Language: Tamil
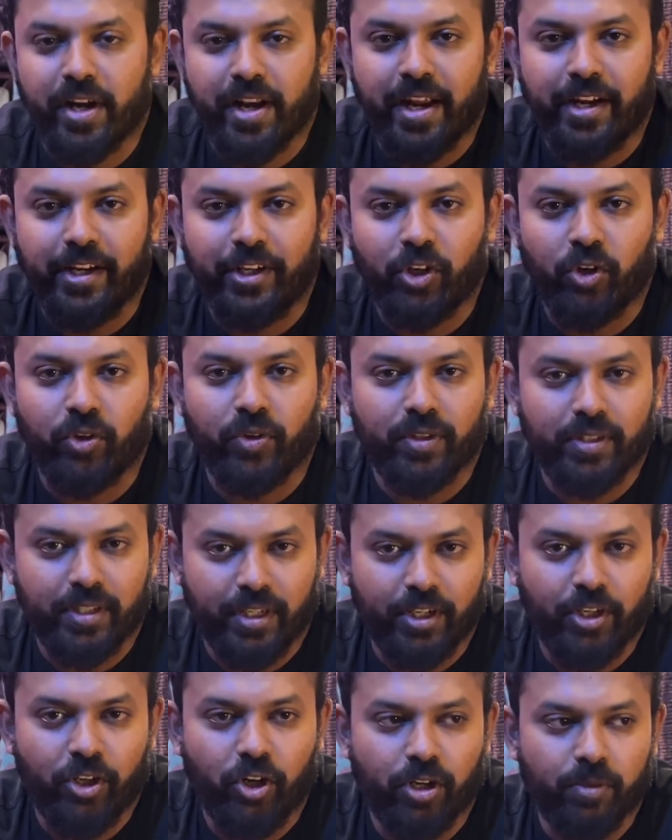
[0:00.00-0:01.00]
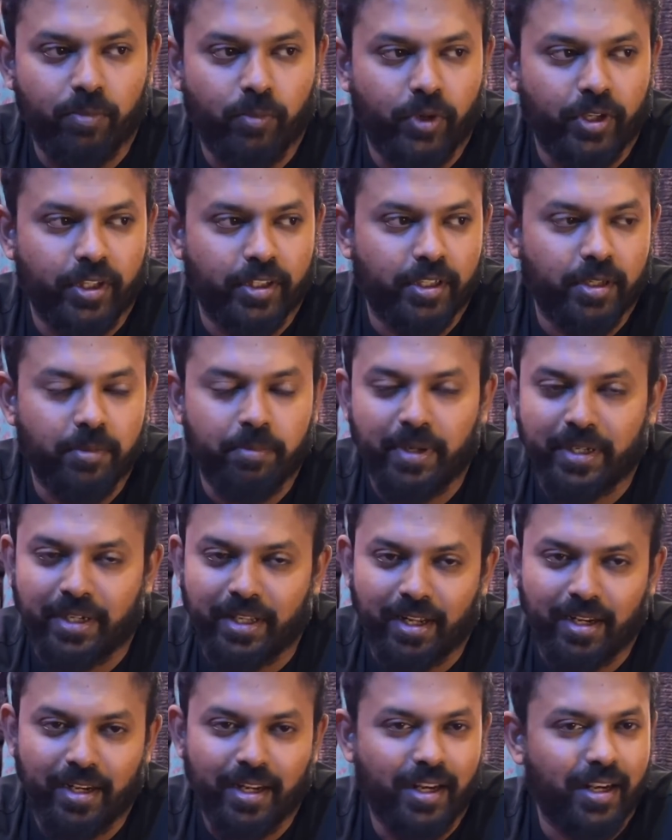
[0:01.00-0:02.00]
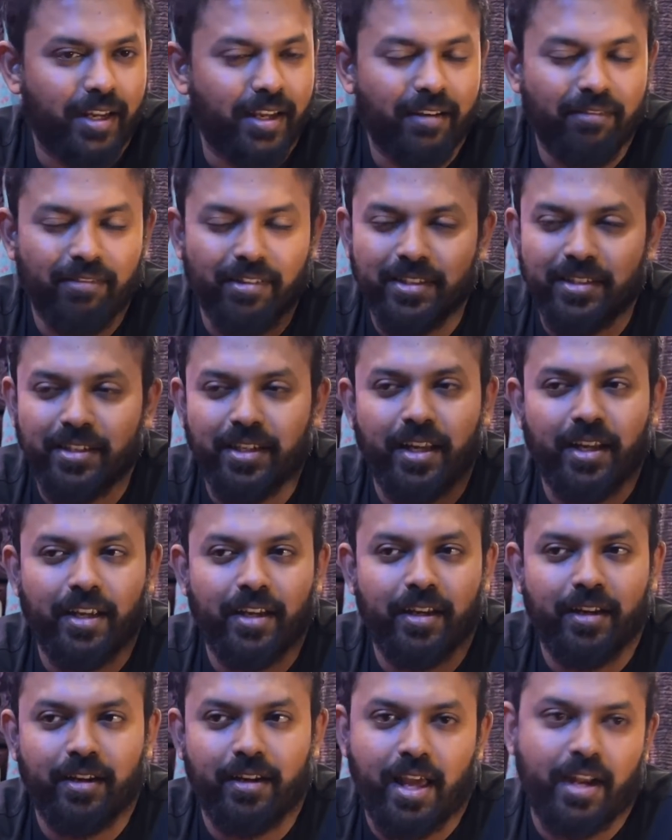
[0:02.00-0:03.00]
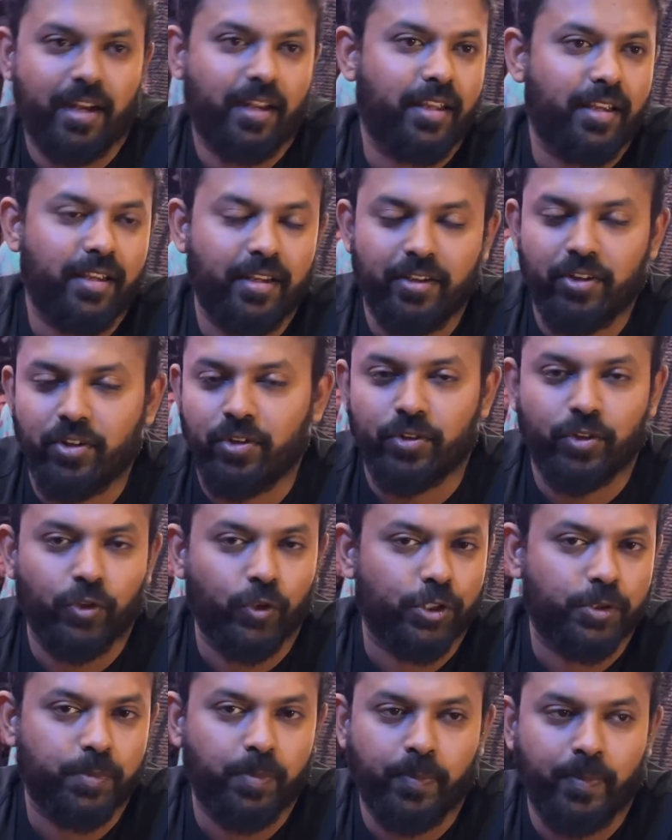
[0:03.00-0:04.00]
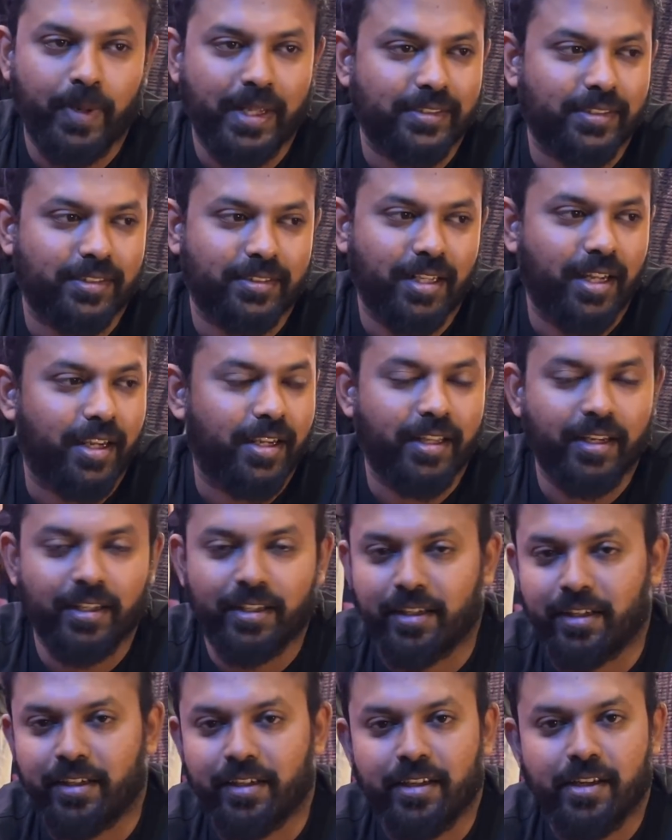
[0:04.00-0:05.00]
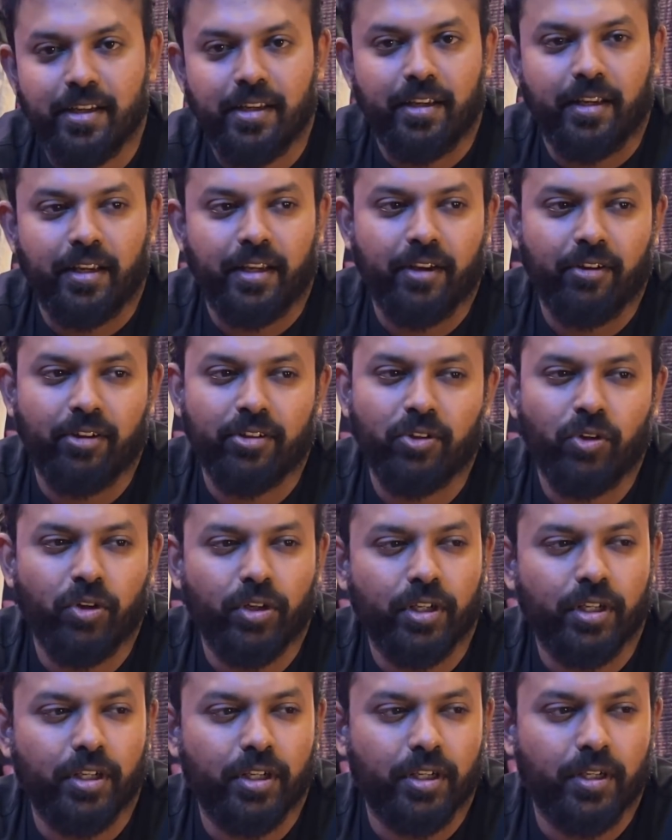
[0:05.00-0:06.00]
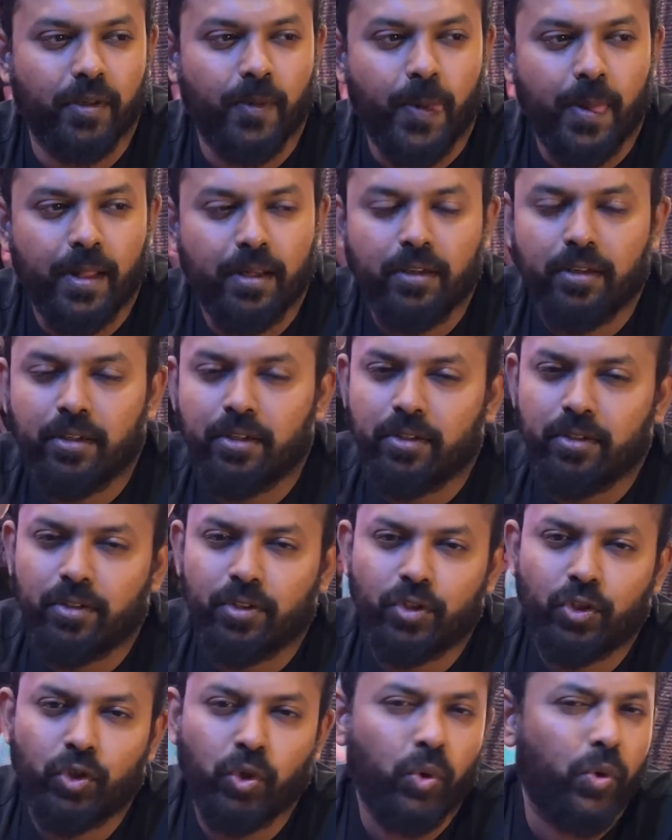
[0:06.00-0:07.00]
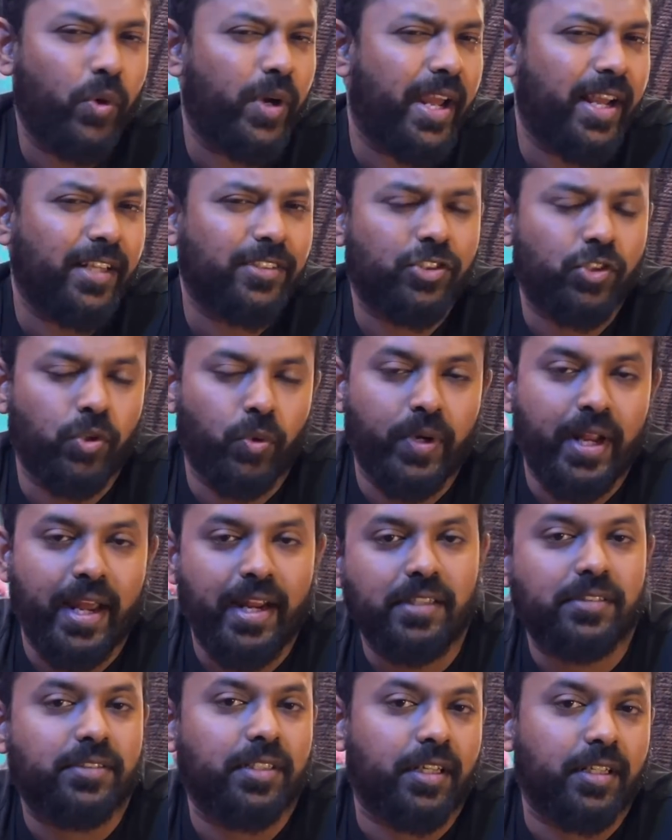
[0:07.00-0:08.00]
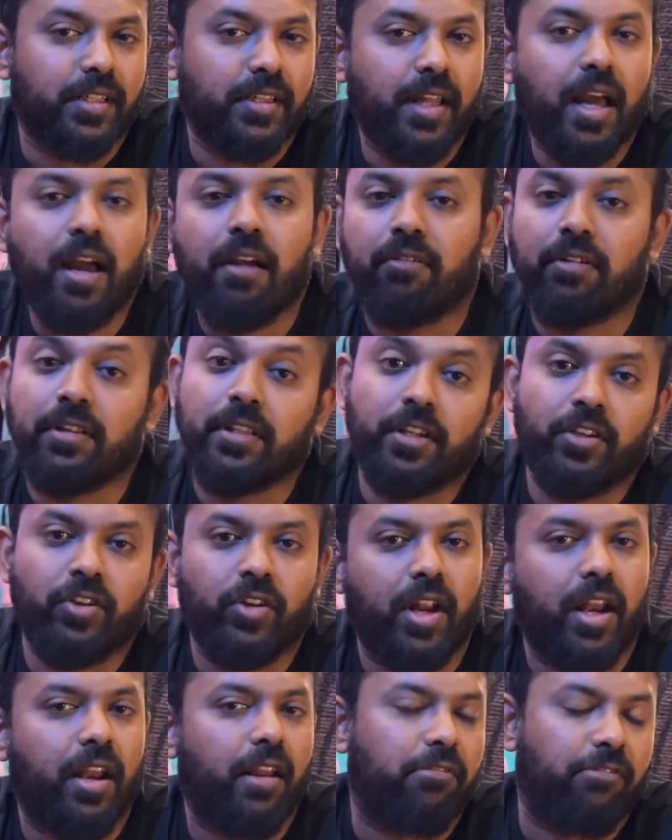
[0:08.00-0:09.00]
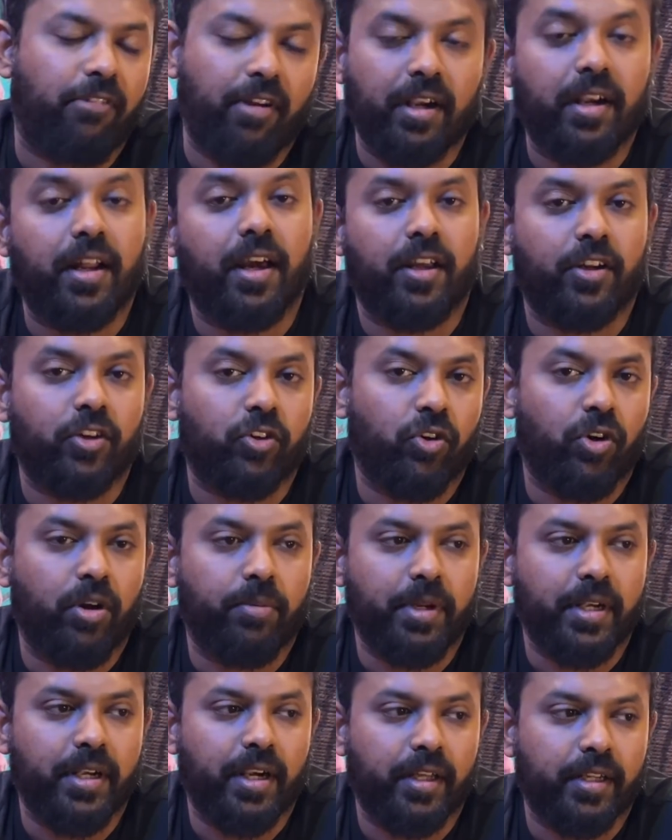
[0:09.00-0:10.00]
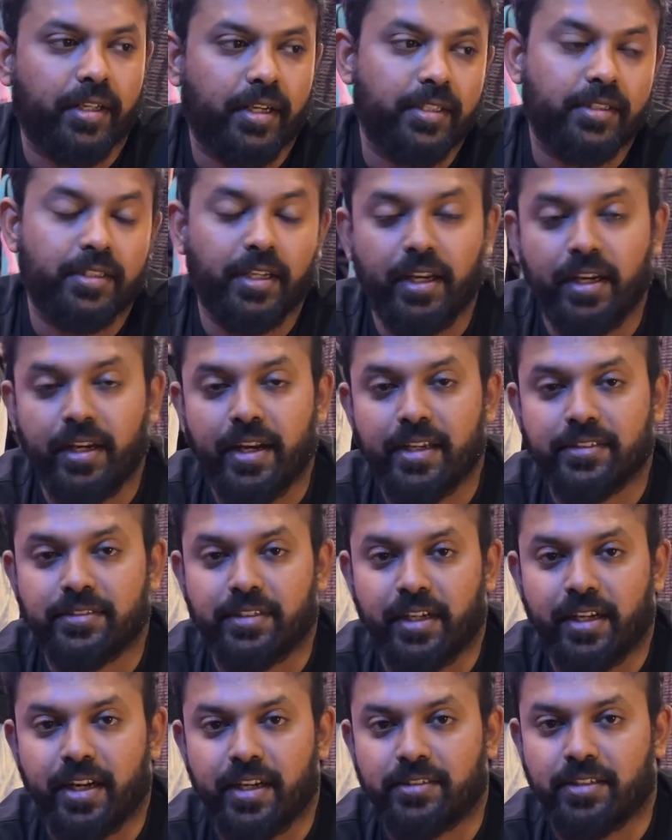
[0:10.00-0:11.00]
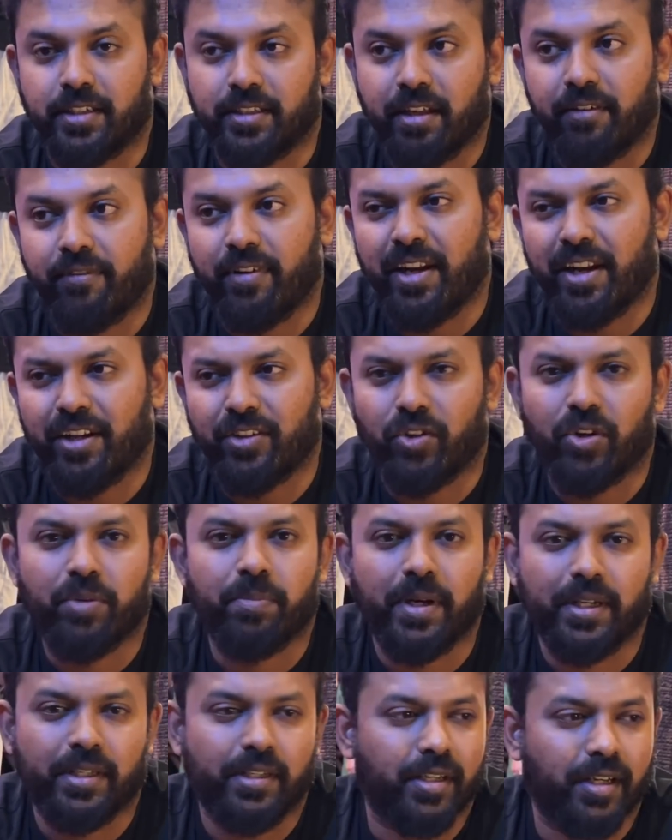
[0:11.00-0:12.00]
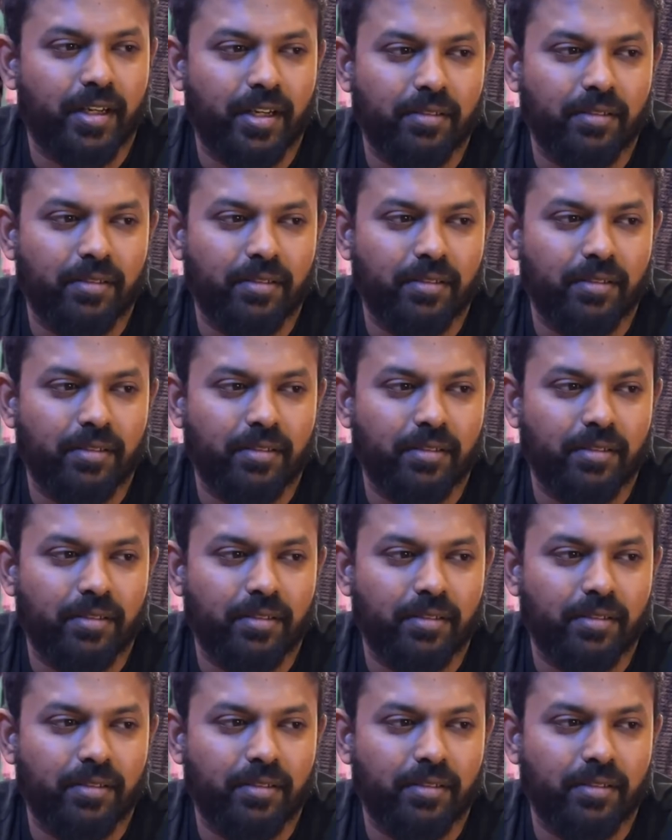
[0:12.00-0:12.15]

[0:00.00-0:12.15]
நைட் அவுட் வந்து இன்னையோட முடியுது பட் எல்லையிலேயே வந்து நீங்கள் நிறைய இன்னும் டூரிஸ்ட் பிளேசஸ்லாம் இருக்குது இங்கே வந்து ஒரு டூ டேஸ் டூ நைட்ஸ் இருந்தால் வந்து இன்னும் நல்லா ஃபன்னாக இருக்கும் அப்படின்னு நினைக்கிறேன் த்ரீ டேஸ் த்ரீ நைட்ஸ் இருந்தால் வெல் அண்ட் குட் பட்